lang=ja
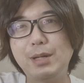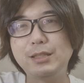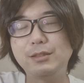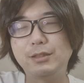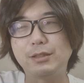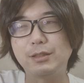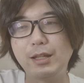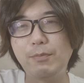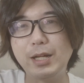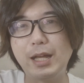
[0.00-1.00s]
まず
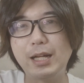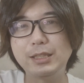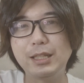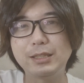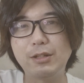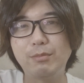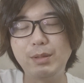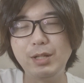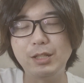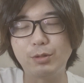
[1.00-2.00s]
やっぱり江頭さんの
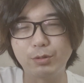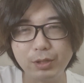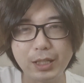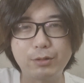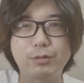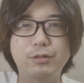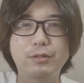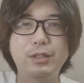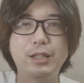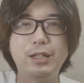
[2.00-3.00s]
耳に届いたという